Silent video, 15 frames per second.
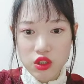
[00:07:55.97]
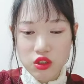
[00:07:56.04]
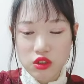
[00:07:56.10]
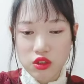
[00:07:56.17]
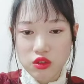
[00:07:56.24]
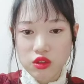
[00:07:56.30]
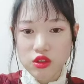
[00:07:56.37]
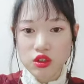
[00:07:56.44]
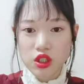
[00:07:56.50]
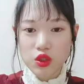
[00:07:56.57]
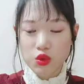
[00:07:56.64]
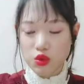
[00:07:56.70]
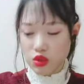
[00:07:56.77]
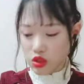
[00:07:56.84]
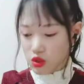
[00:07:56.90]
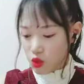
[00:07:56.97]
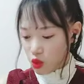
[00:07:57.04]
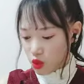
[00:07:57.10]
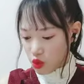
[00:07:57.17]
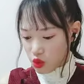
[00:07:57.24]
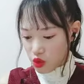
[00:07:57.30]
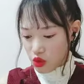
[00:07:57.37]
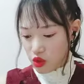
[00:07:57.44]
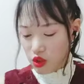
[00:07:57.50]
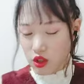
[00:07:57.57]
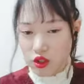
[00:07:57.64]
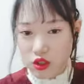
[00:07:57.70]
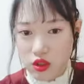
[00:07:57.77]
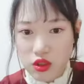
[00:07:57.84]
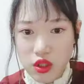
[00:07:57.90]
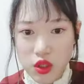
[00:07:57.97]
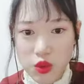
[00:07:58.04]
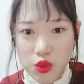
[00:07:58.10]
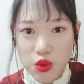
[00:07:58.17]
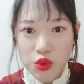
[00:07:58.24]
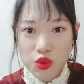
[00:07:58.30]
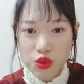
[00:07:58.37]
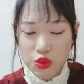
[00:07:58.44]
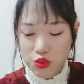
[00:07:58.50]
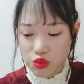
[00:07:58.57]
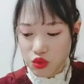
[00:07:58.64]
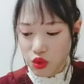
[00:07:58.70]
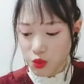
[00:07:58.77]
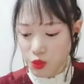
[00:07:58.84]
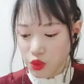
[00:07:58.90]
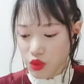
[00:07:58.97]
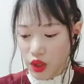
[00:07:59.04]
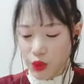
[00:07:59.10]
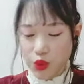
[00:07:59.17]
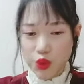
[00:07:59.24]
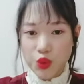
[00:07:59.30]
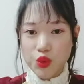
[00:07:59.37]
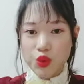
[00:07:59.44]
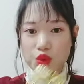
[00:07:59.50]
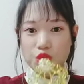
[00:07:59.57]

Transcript: 그래서 크기도 크고 그리고 무엇보다도